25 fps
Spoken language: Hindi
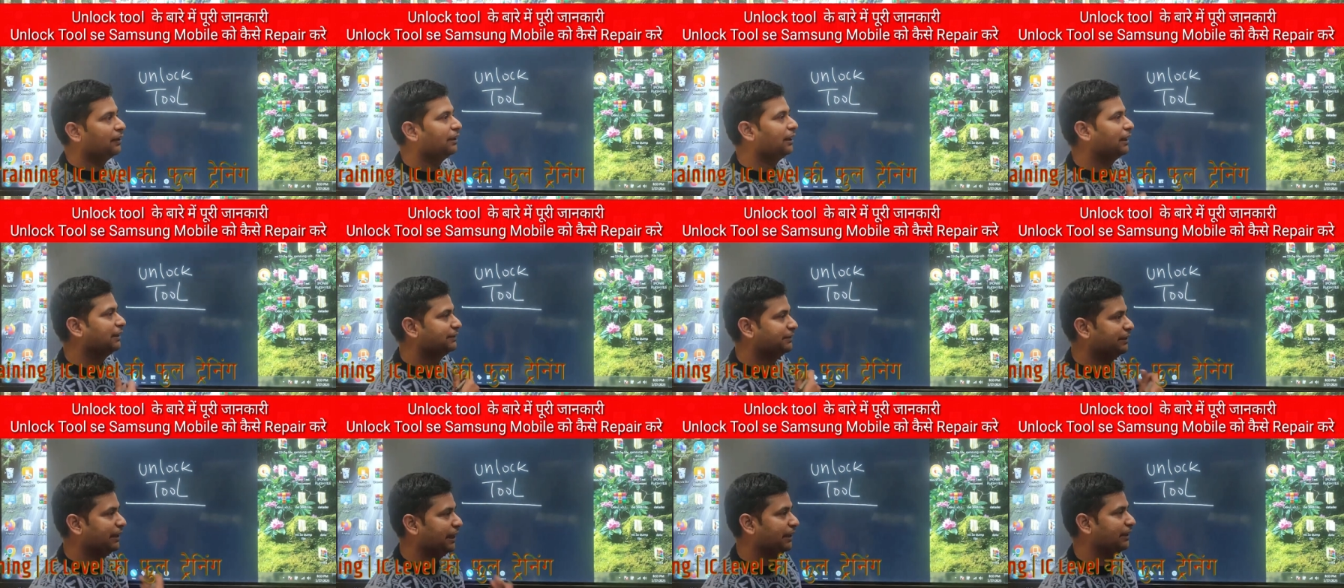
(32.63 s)

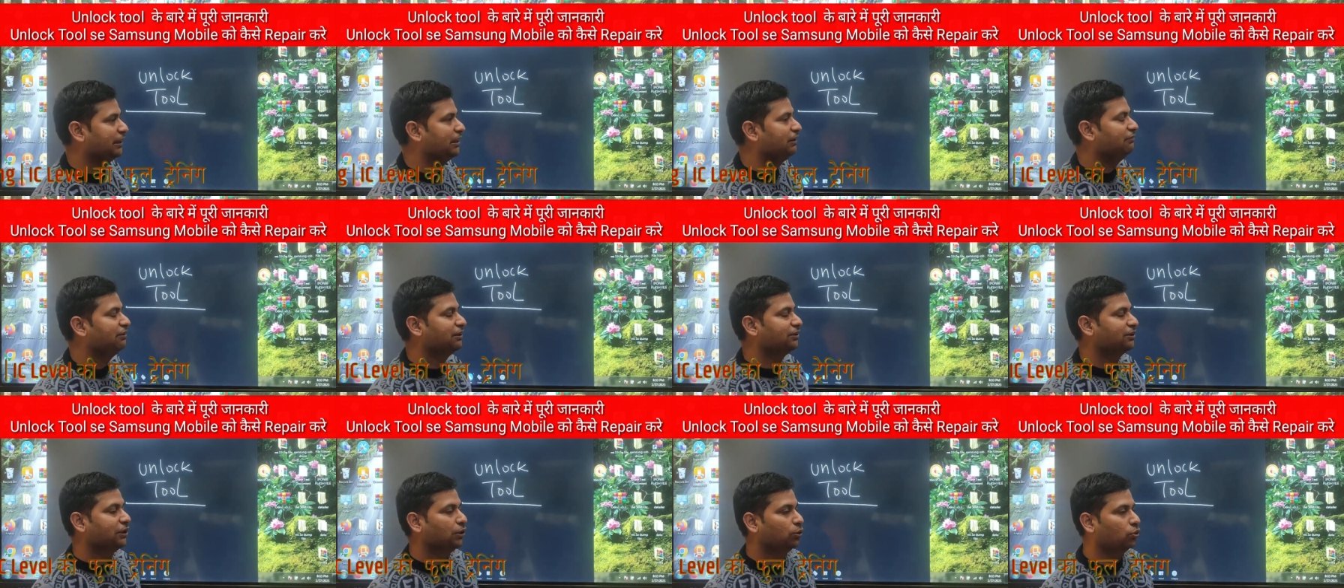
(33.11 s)
कैसे
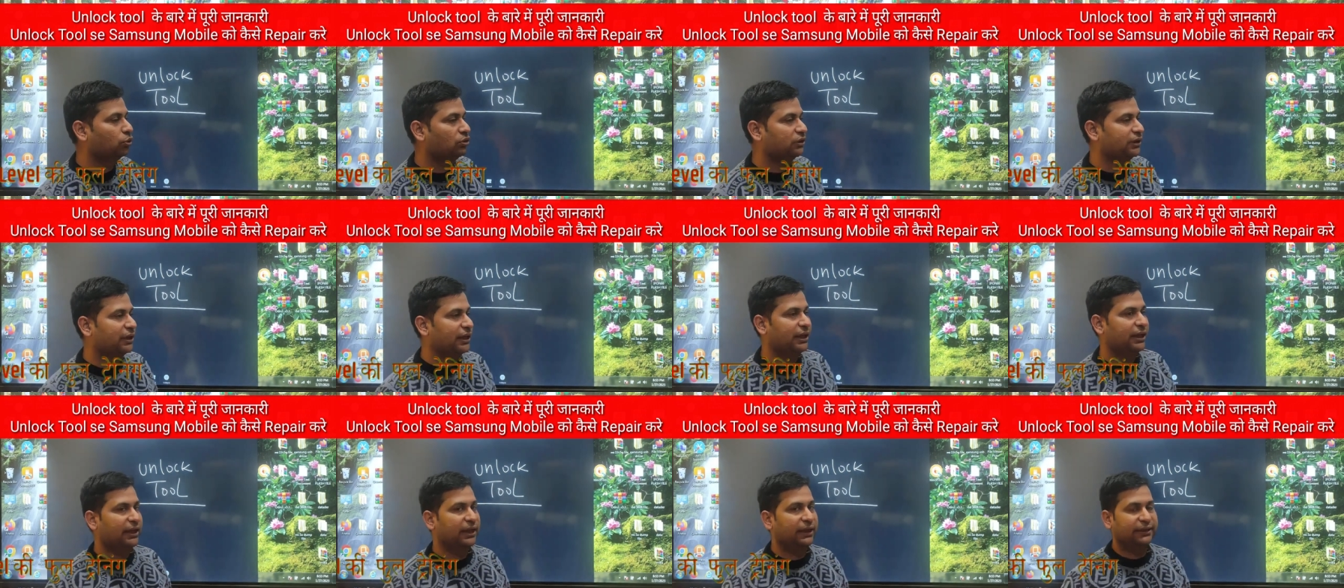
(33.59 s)
एक्टिवेशन
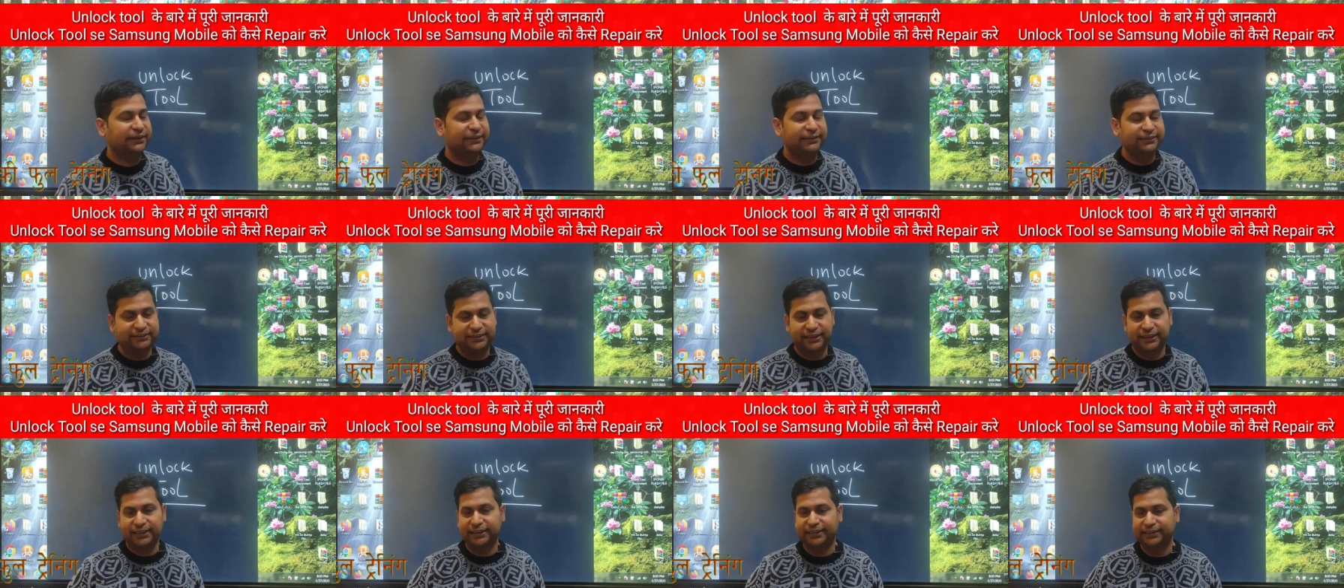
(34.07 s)
होता है
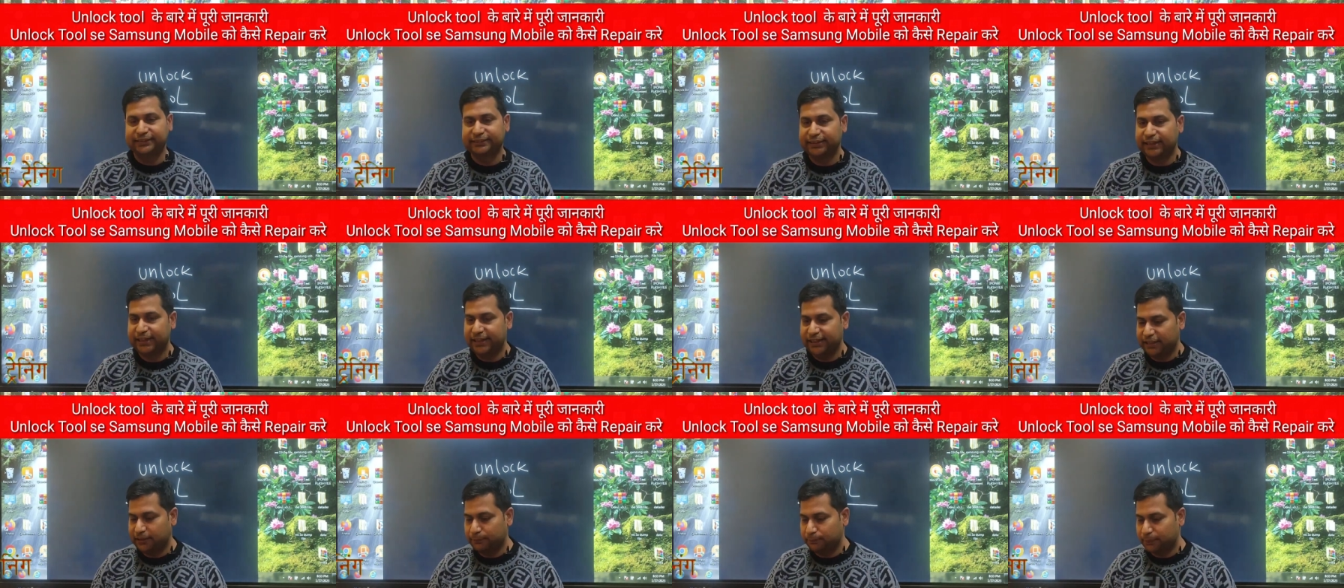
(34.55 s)
किस तरीके से
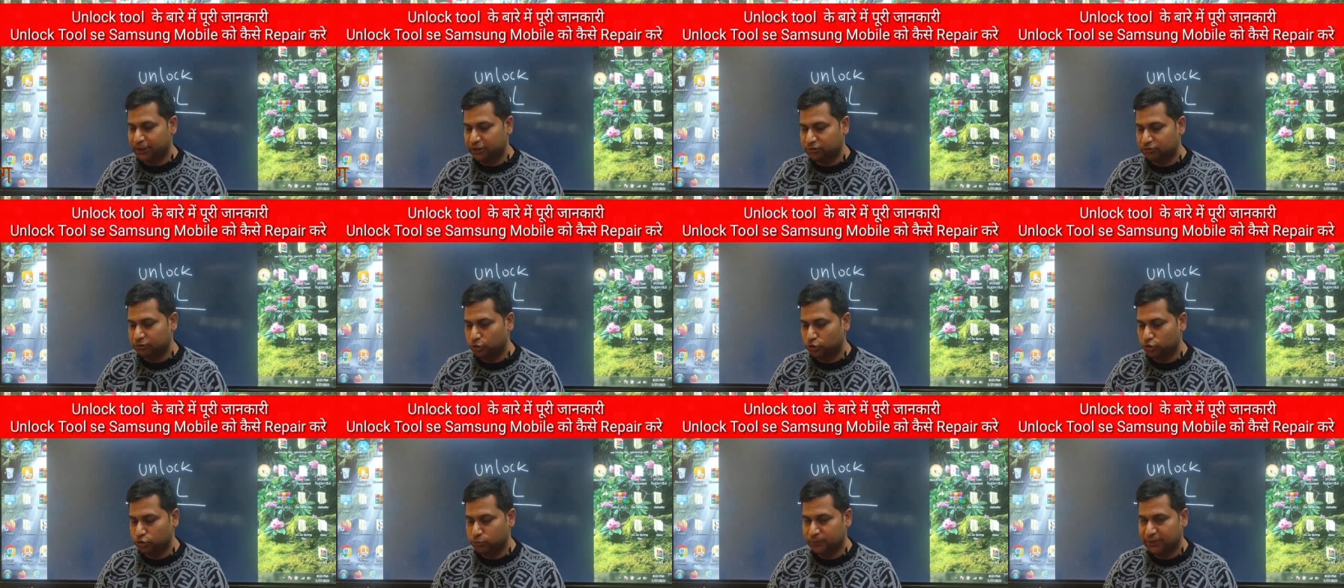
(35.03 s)
आईडी
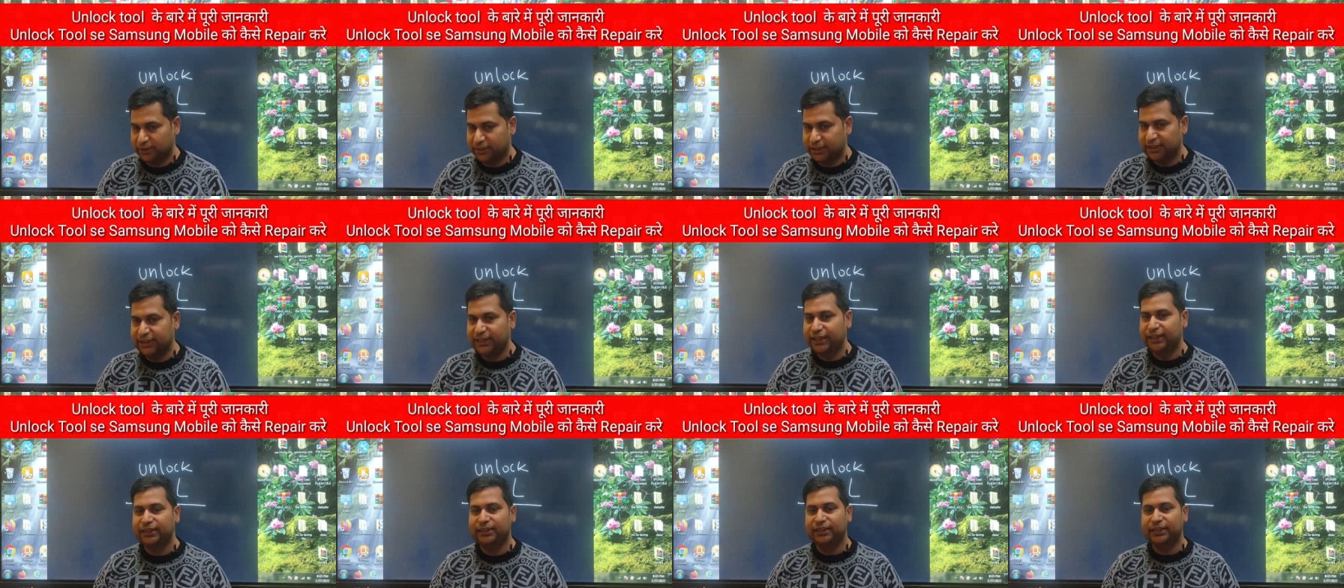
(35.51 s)
पासवर्ड उसमें
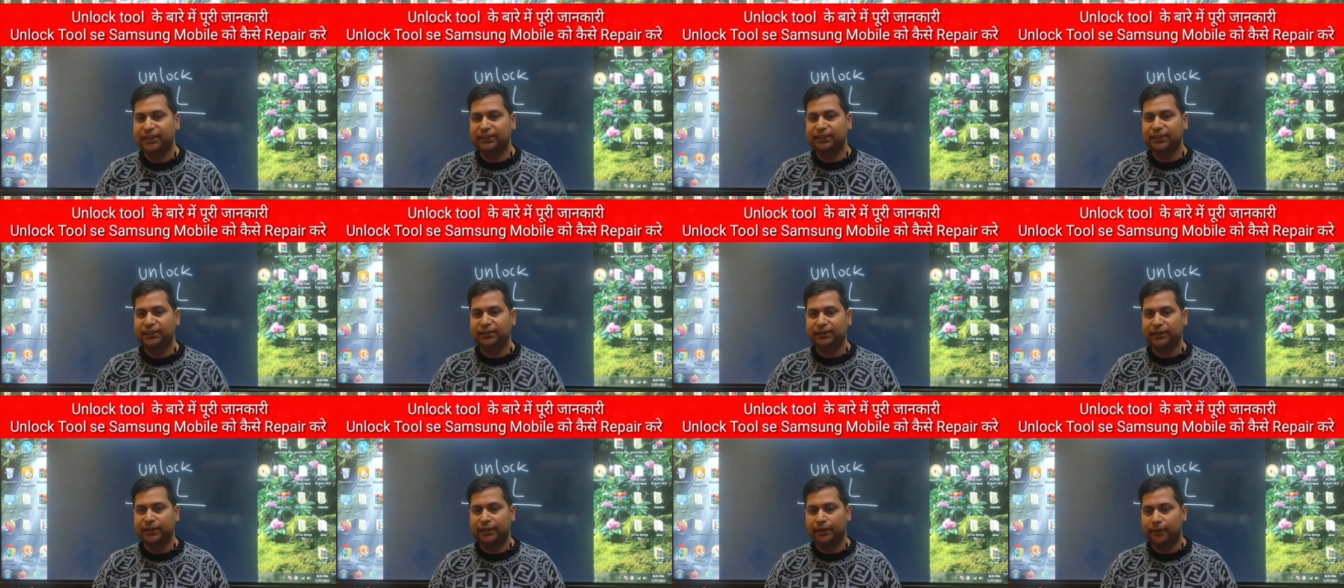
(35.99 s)
क्रिएट किया
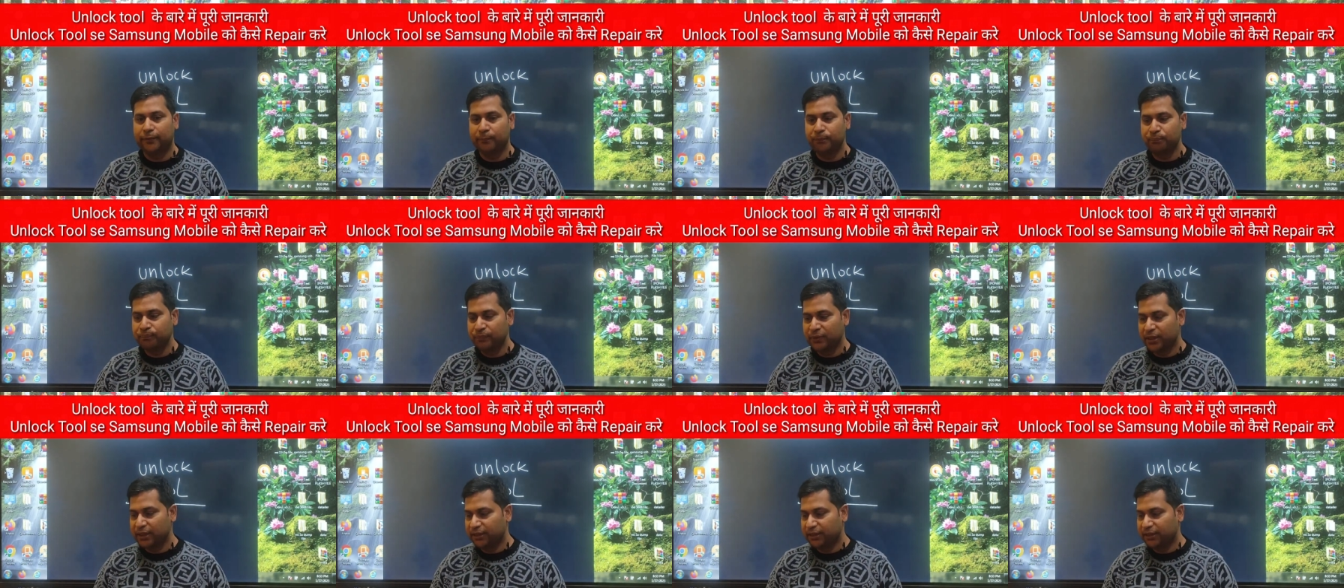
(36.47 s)
जाता है